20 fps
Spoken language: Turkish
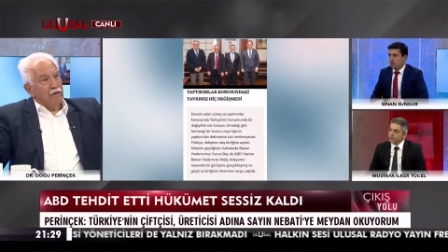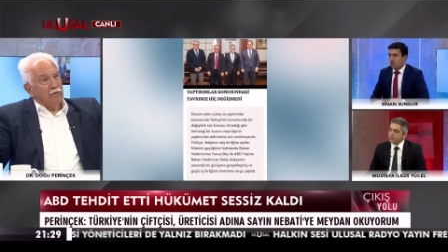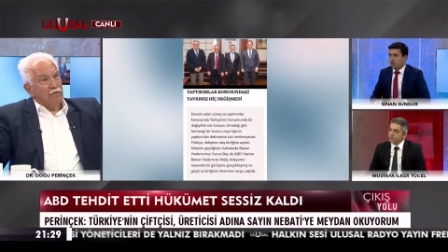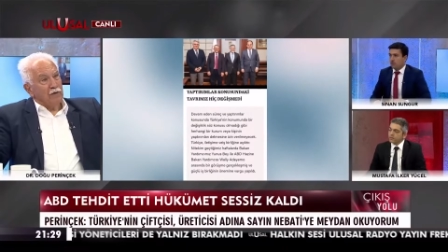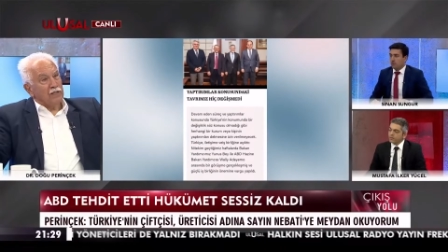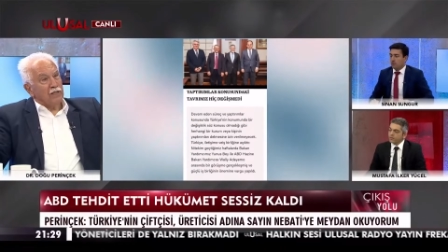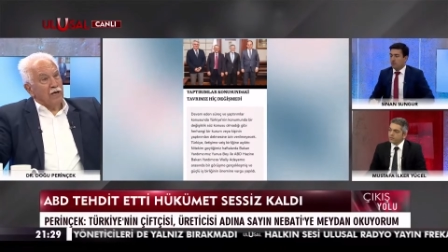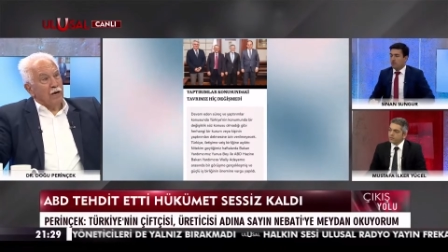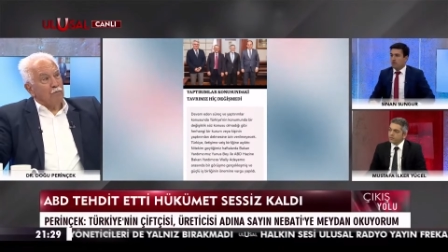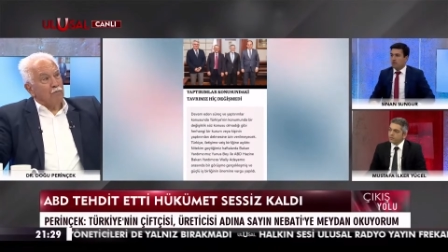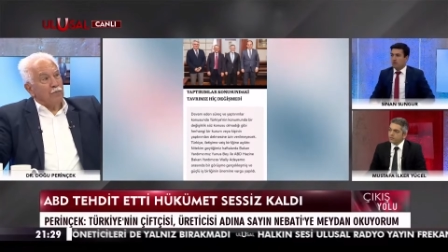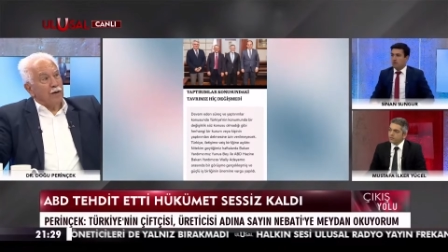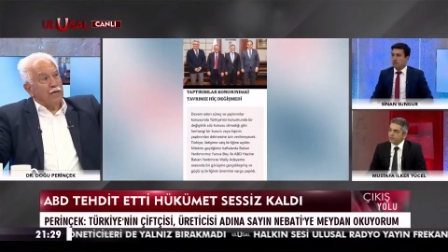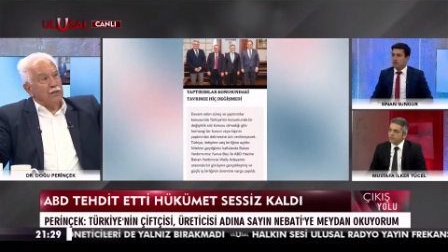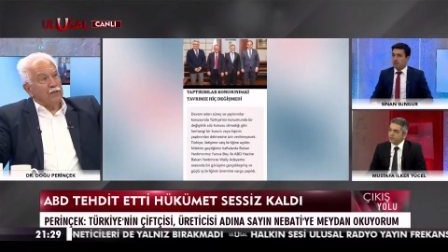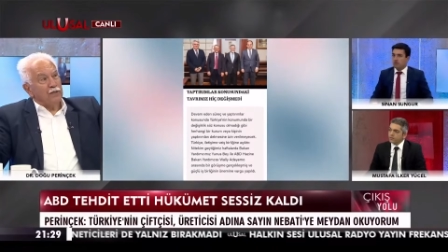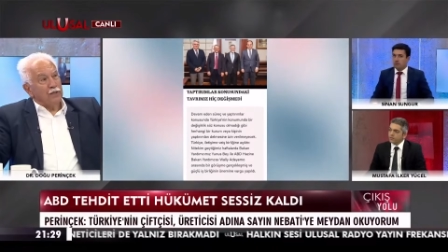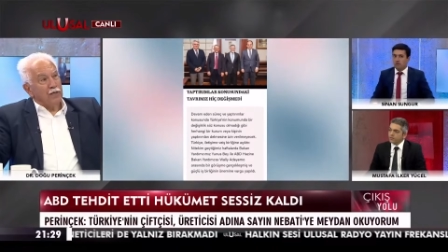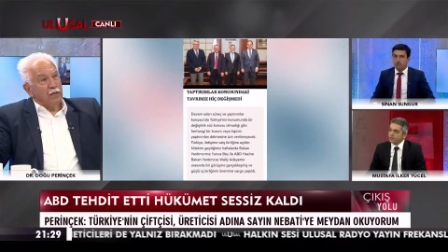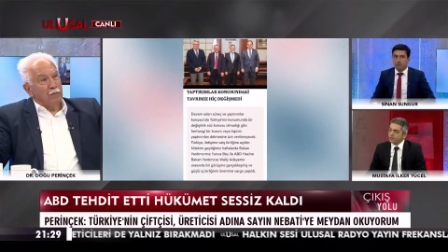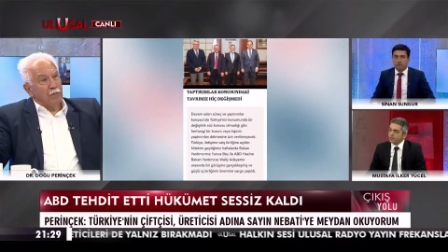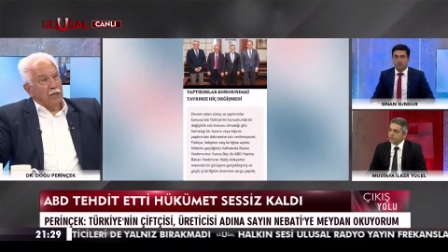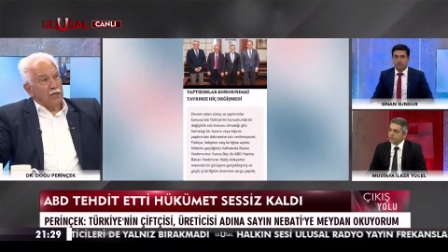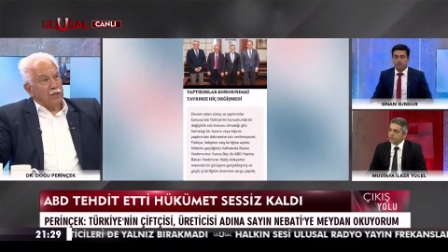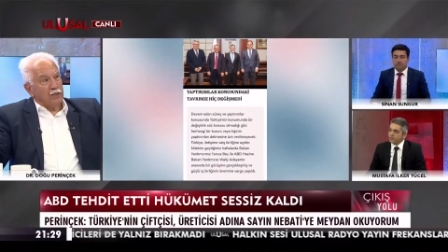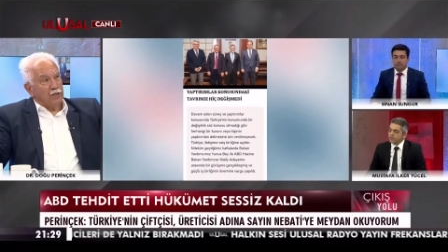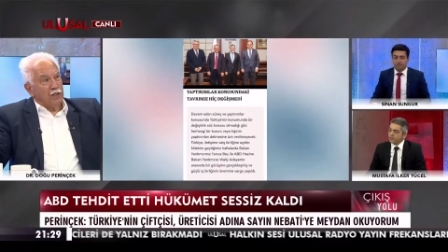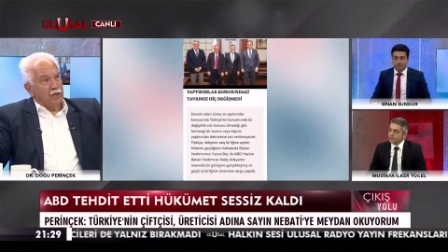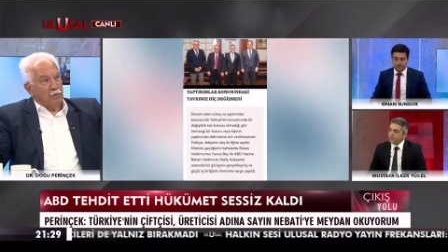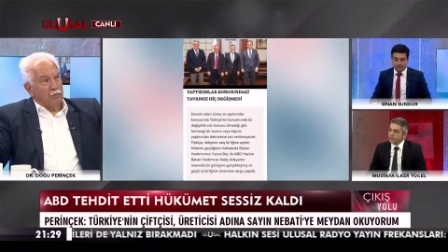Vatan Partisi'ne
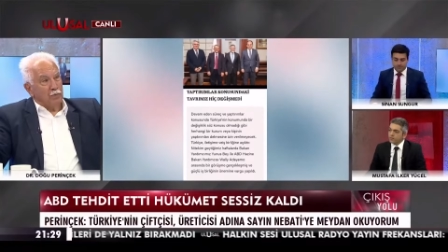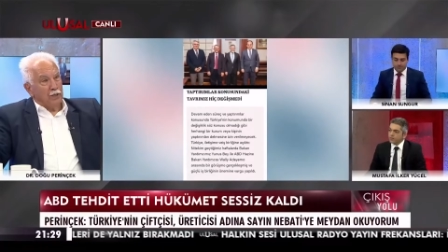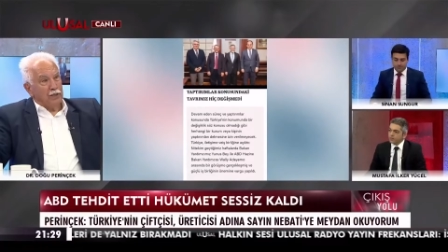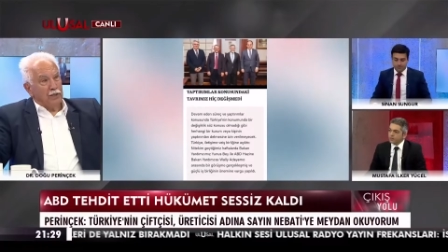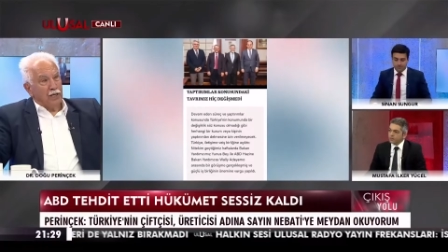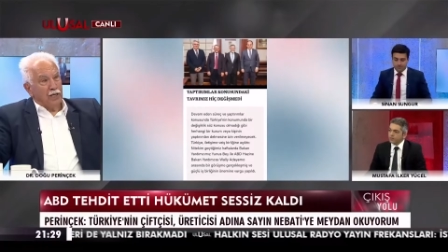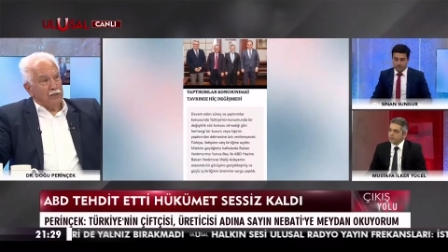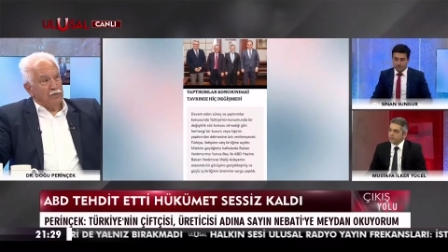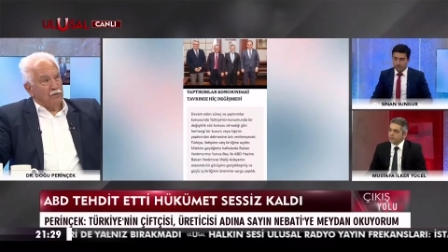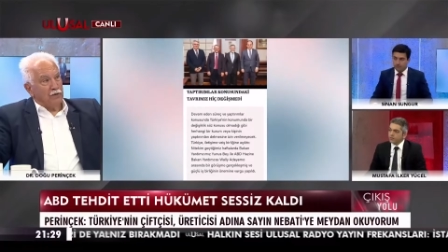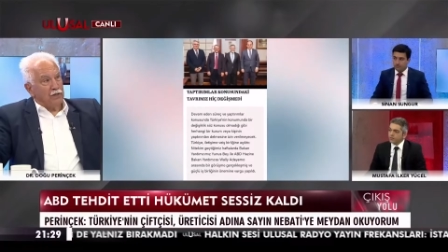baskı yapacağız.